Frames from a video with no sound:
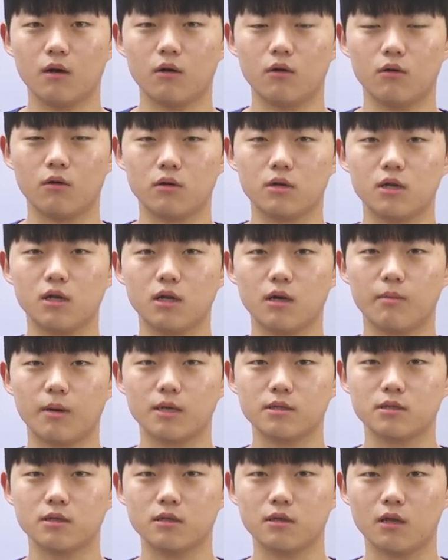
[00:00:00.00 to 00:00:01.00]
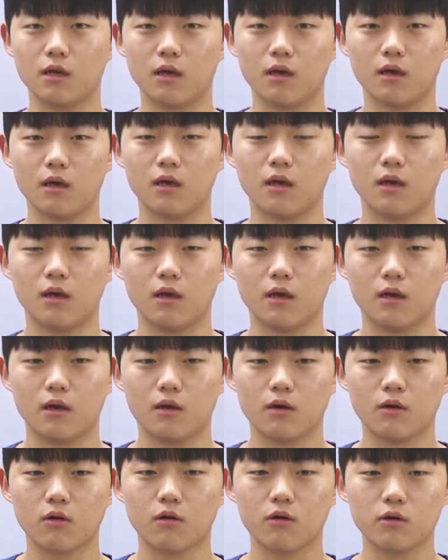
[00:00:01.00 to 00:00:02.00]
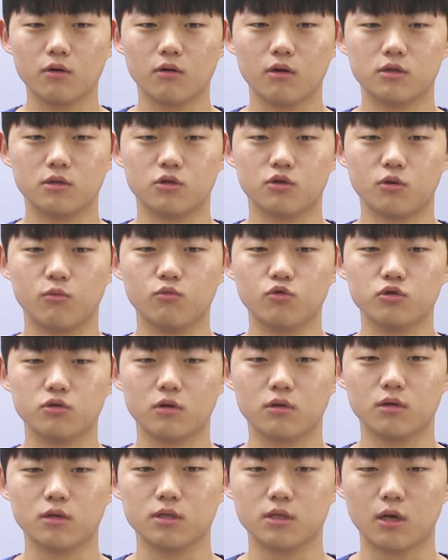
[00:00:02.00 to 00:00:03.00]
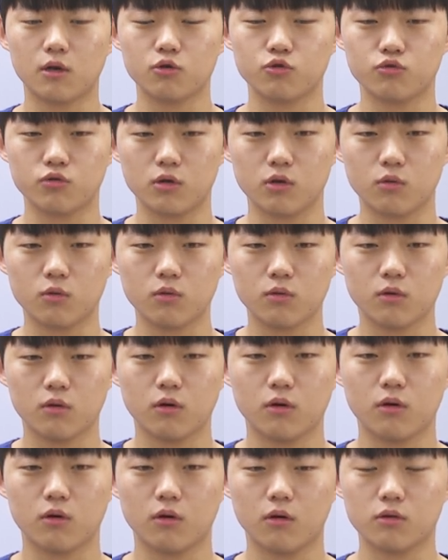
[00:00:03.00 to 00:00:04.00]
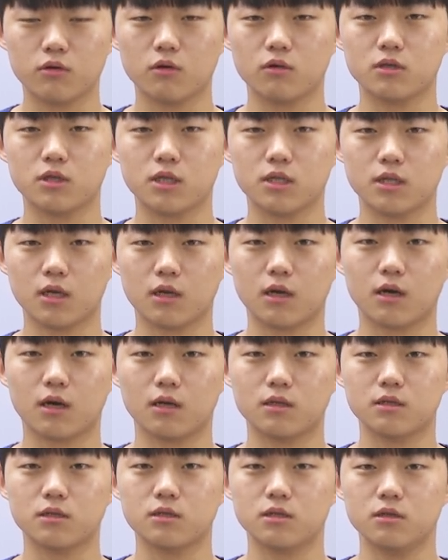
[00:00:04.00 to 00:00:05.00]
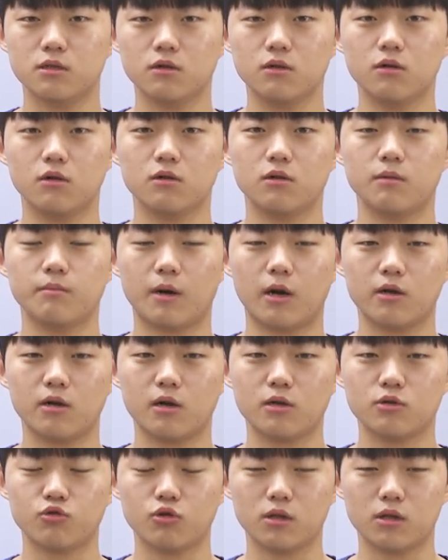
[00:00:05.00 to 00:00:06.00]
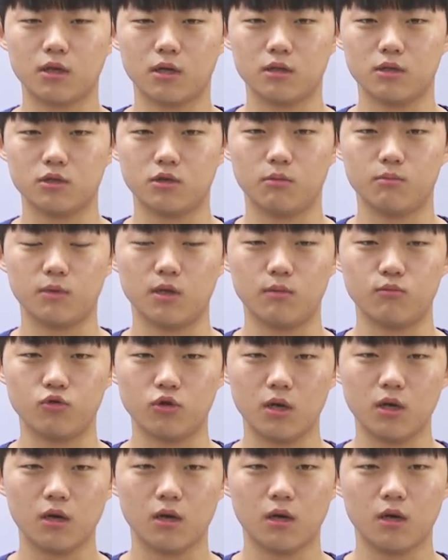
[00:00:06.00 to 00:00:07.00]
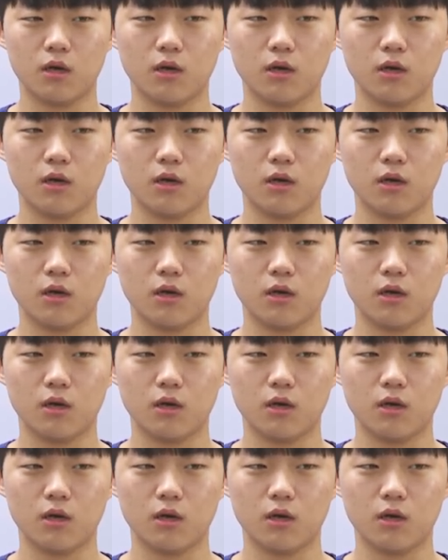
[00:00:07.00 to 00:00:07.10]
어, 길게 봤을 때 커리어에서 전문성을 쌓을 수 있고 어떤 직장에 가든지 능력을 발휘할 수 있다는 점 때문에